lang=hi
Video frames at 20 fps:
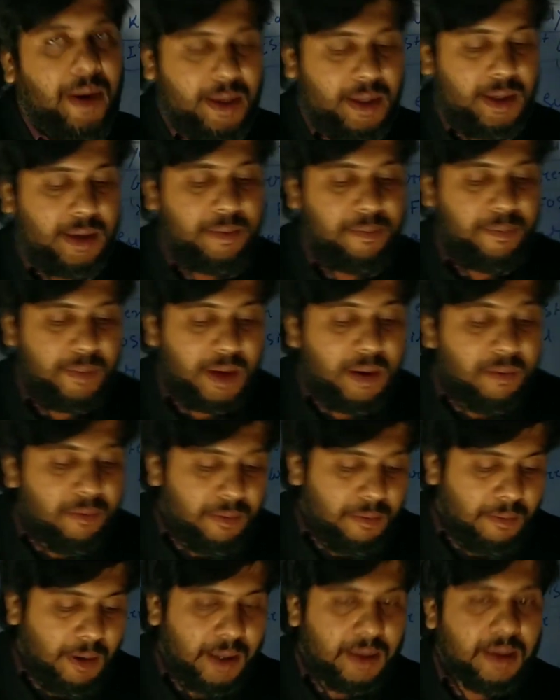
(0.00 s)
पार्क
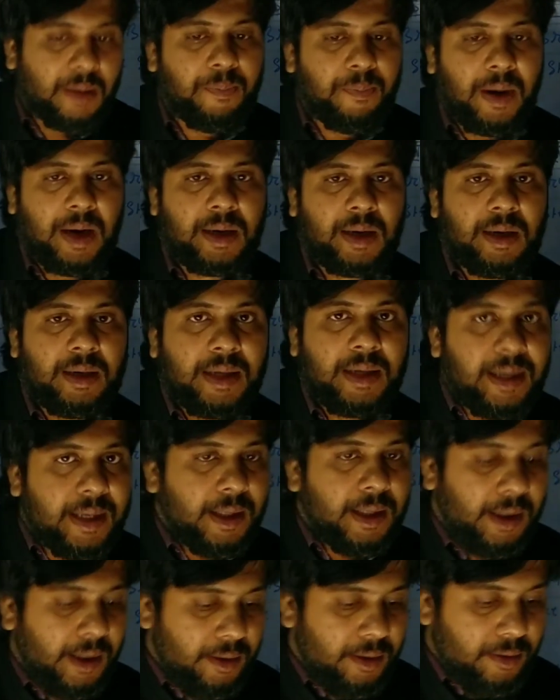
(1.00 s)
मतलब वाटर पार्क
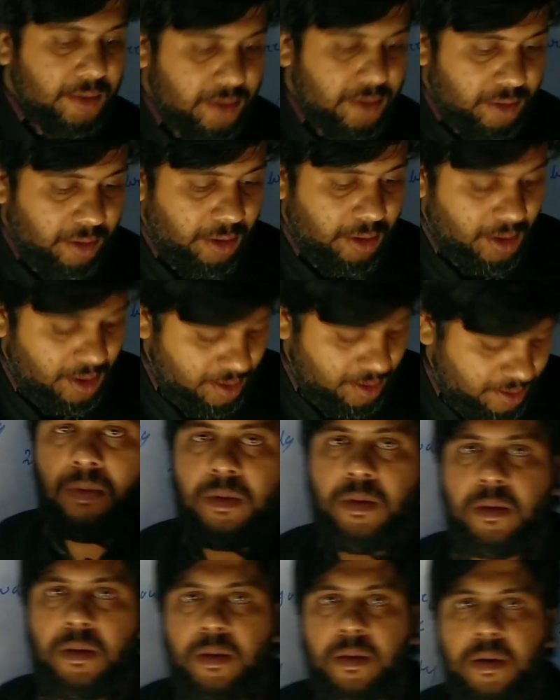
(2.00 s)
ठीक है दोस्तों
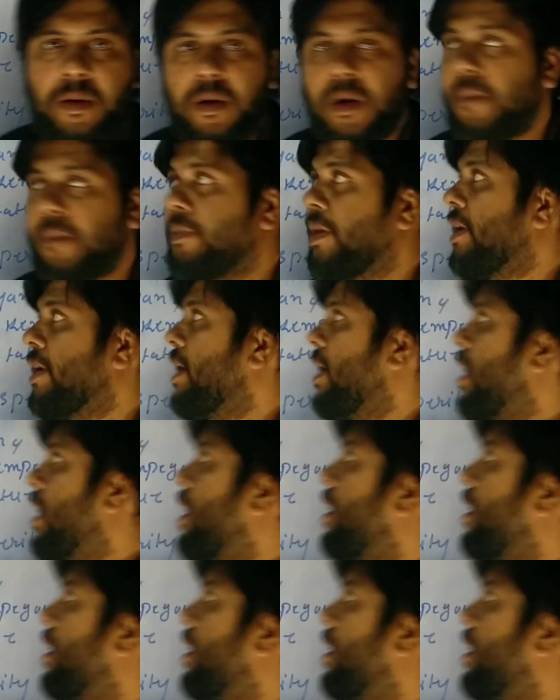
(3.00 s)
अब देखिए